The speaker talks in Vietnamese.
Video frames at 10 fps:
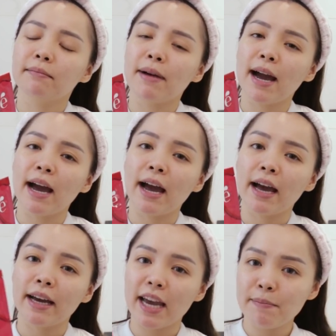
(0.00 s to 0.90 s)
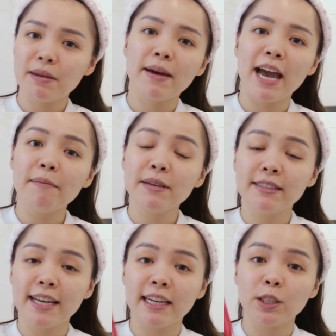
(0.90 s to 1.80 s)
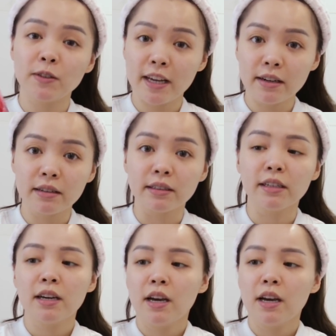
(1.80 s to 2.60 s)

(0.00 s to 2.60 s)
mà Emmie by Happy Skin đã cho ra đời.